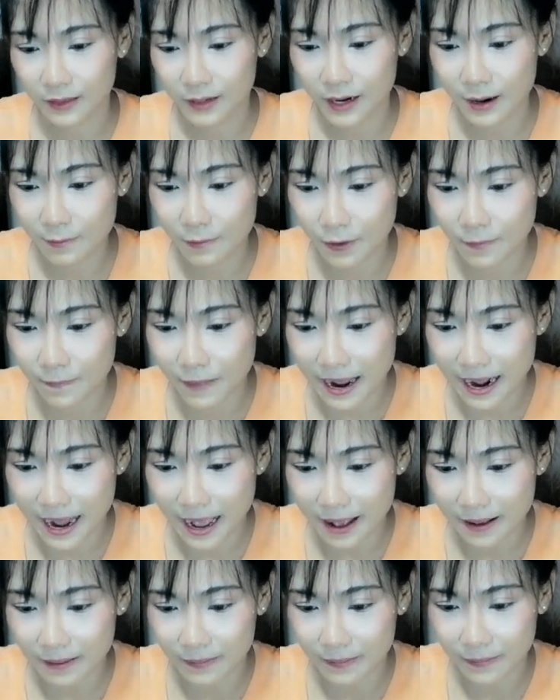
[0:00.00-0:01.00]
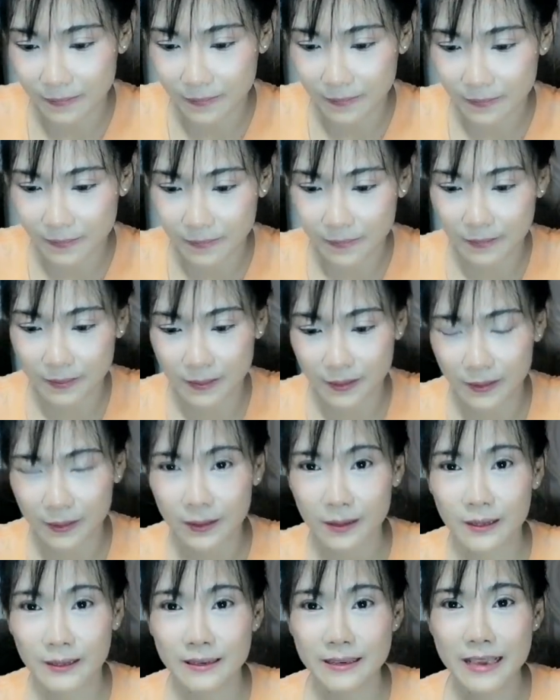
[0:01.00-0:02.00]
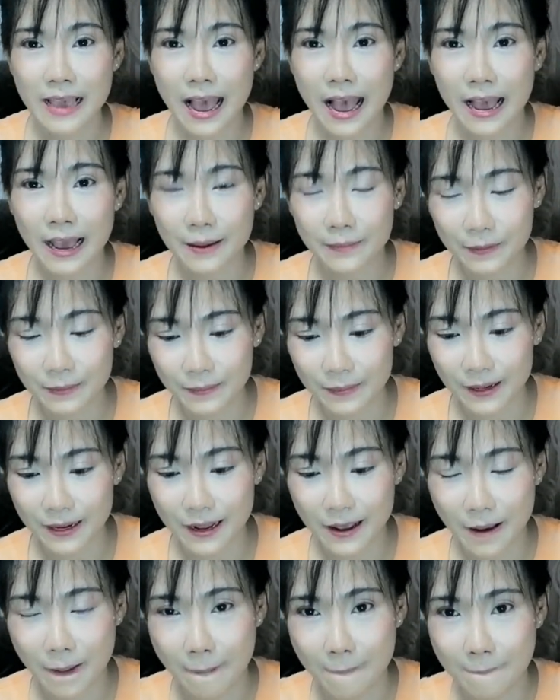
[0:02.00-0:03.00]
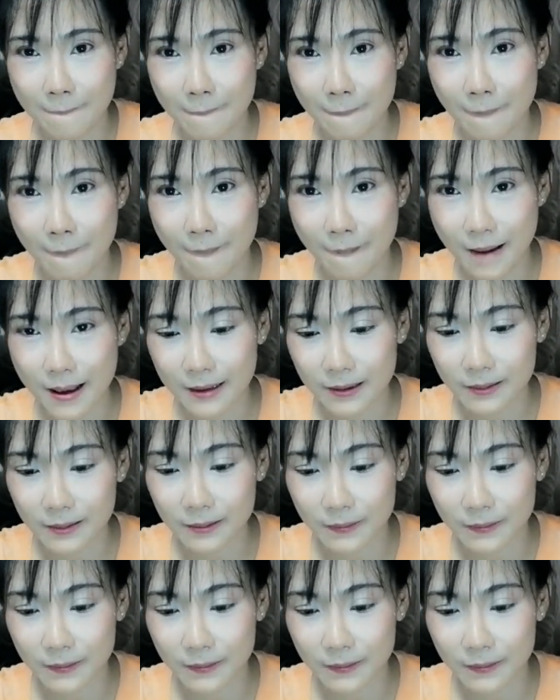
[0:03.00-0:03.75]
เริ่มลงไปละ อยากให้เพื่อนๆเฮ้ย